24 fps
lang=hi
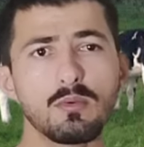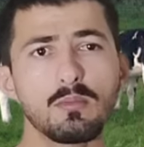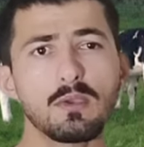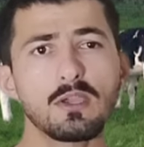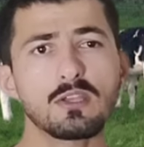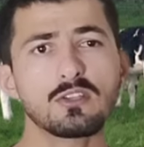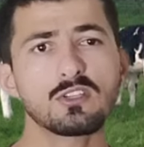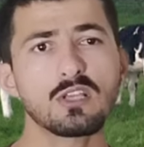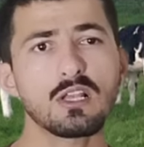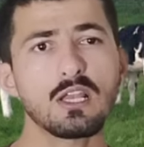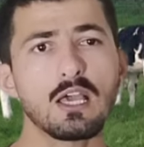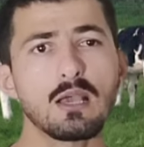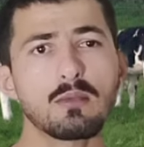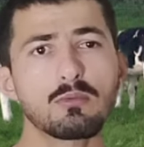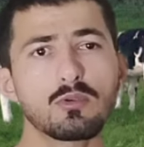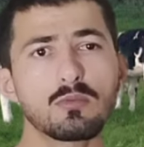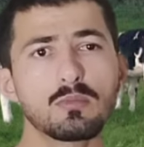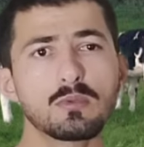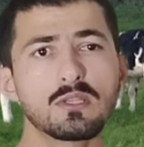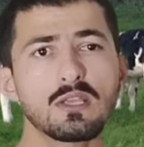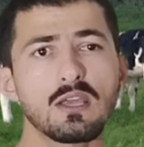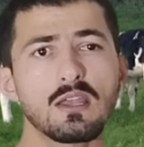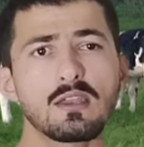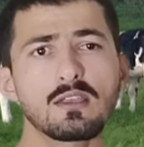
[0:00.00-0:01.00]
में मैं इंशाल्लाह आपको
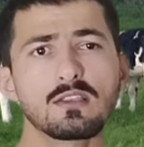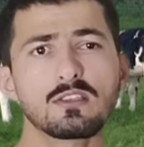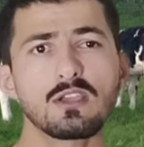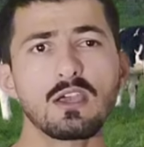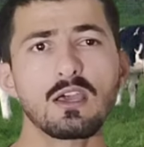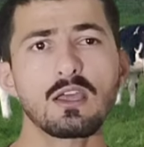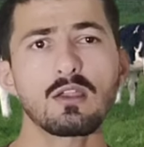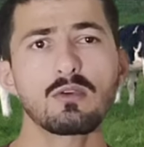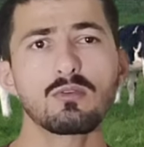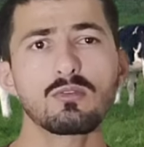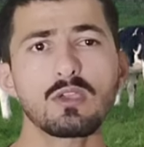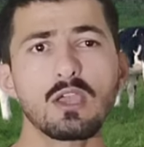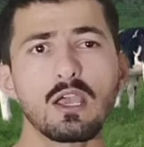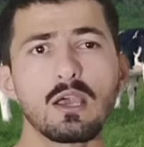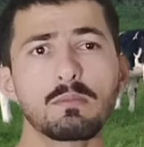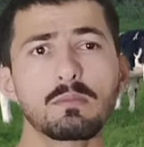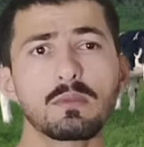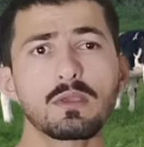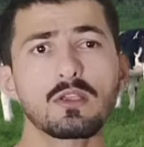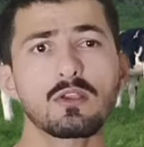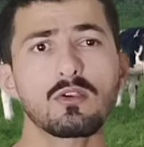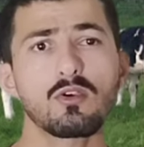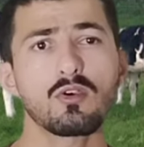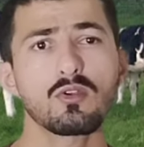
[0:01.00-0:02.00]
बताने जा रहा हूँ कि
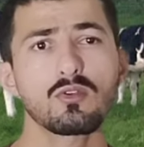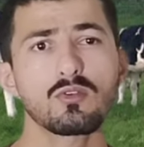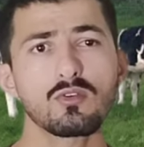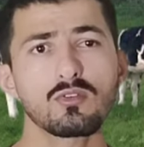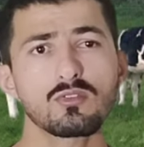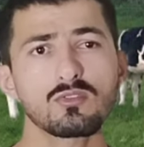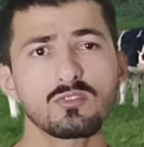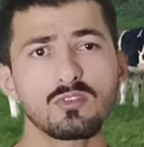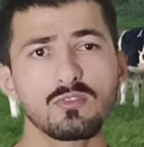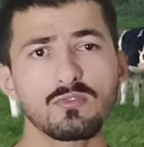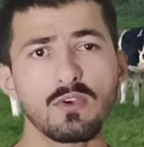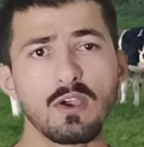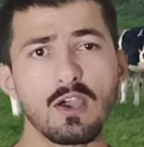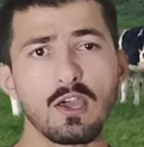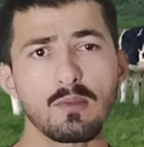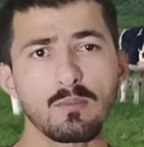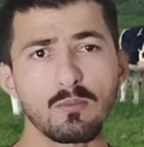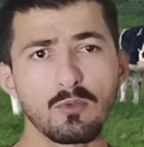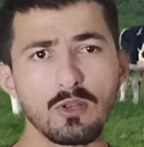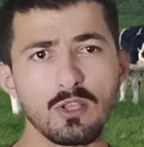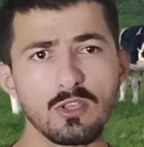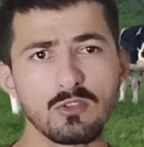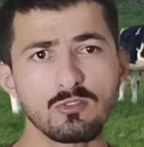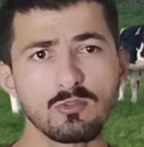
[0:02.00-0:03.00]
आपने कौन कौन से
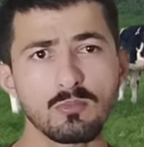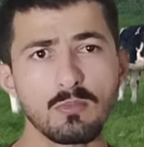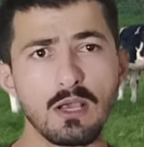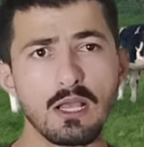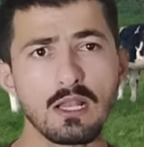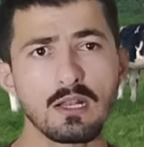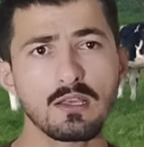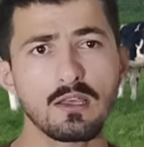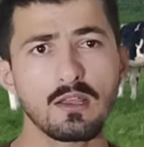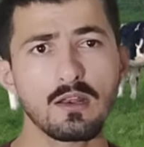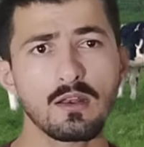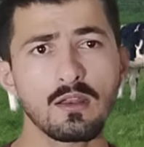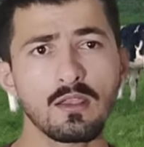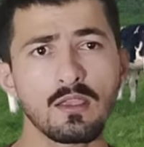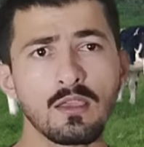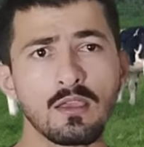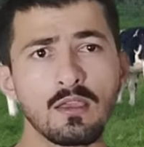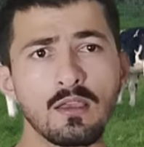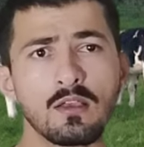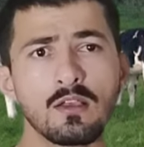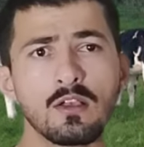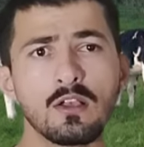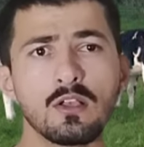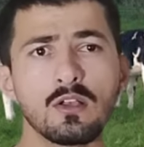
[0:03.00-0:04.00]
फार्मूले इस्तेमाल करने हैं